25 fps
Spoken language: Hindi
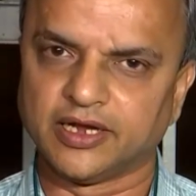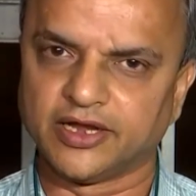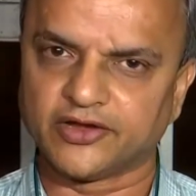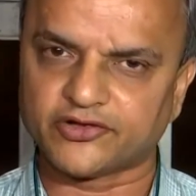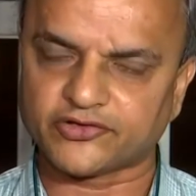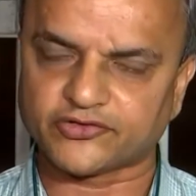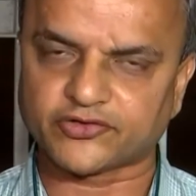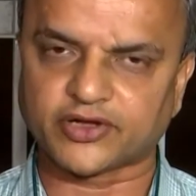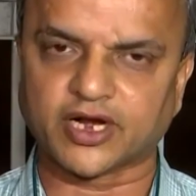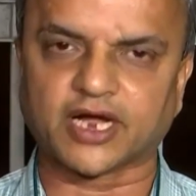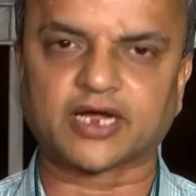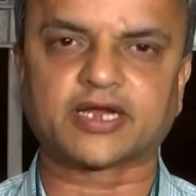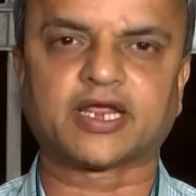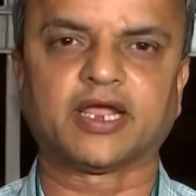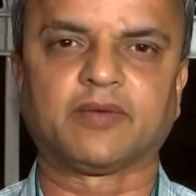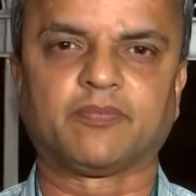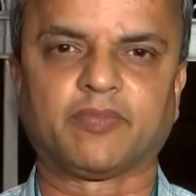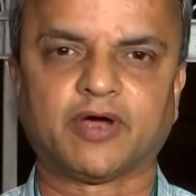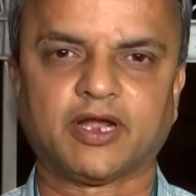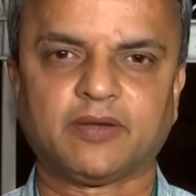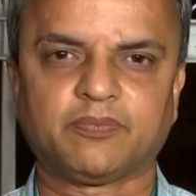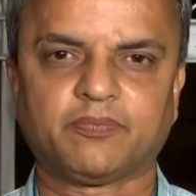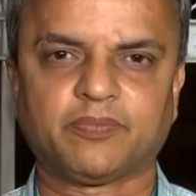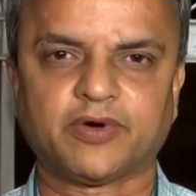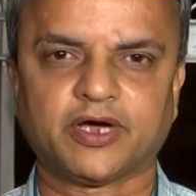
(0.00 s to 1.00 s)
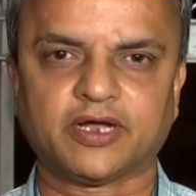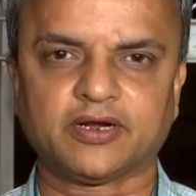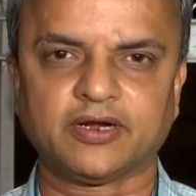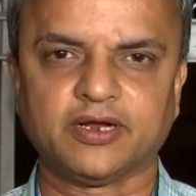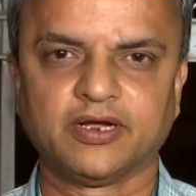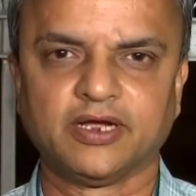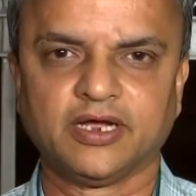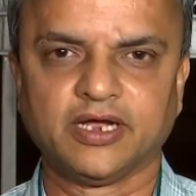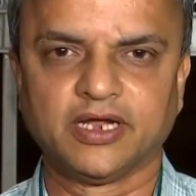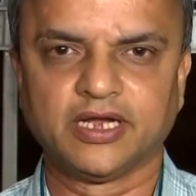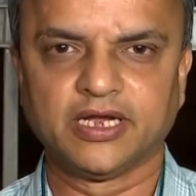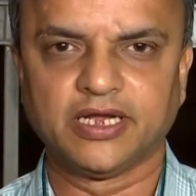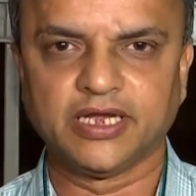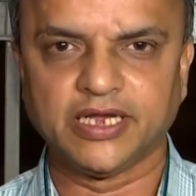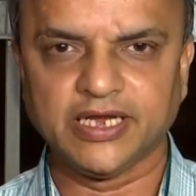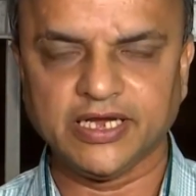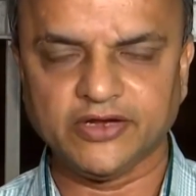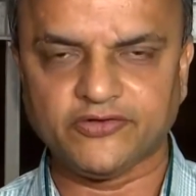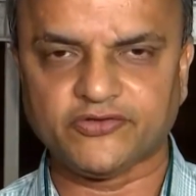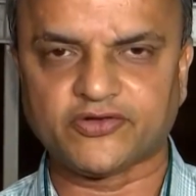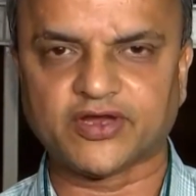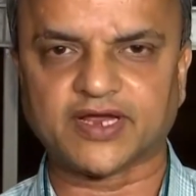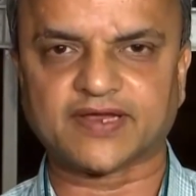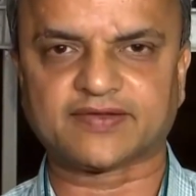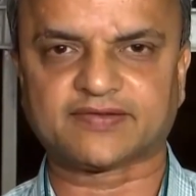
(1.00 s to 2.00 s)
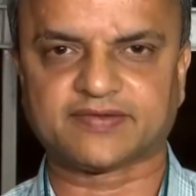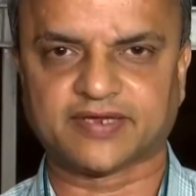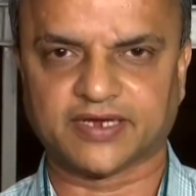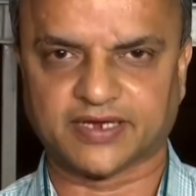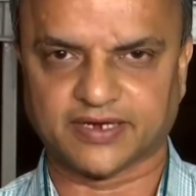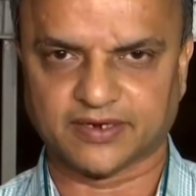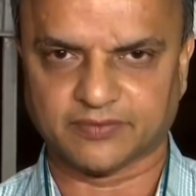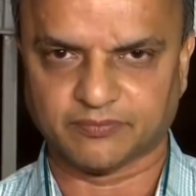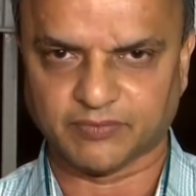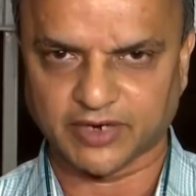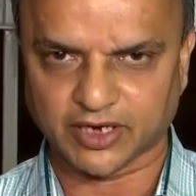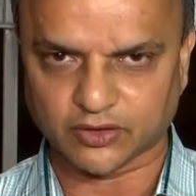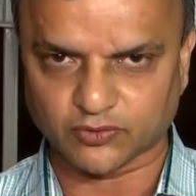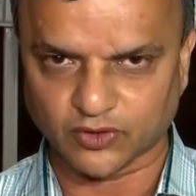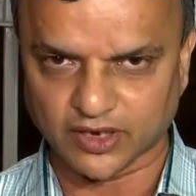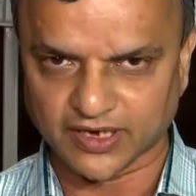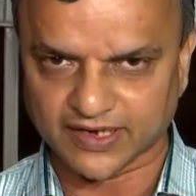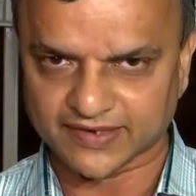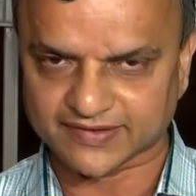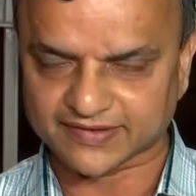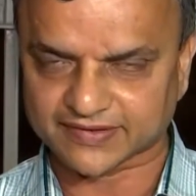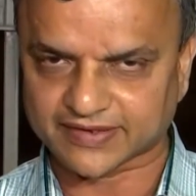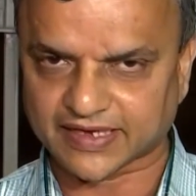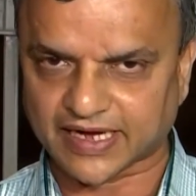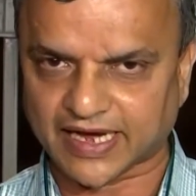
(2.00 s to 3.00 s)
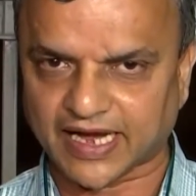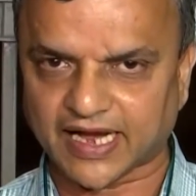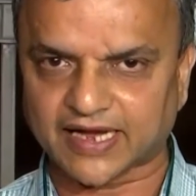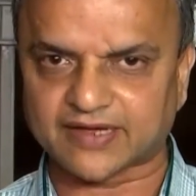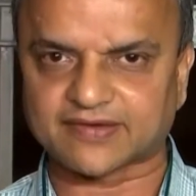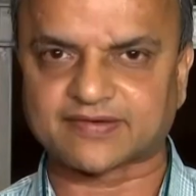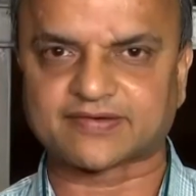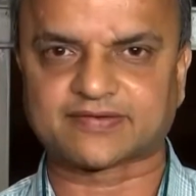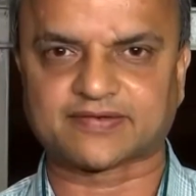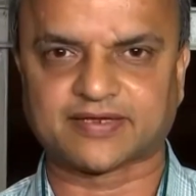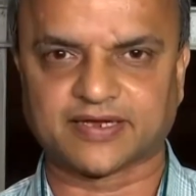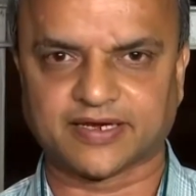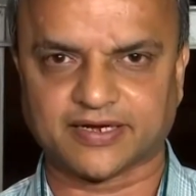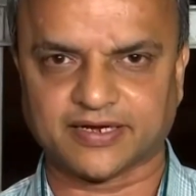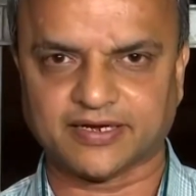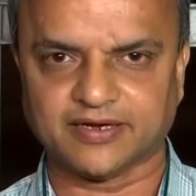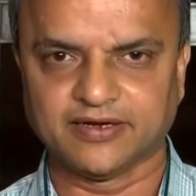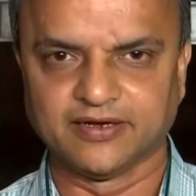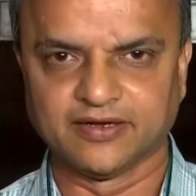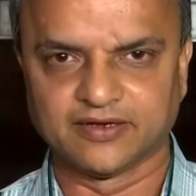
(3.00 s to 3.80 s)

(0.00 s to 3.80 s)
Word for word: निष्ठा के बल पर नीचे से बिल्कुल स्क्रैच से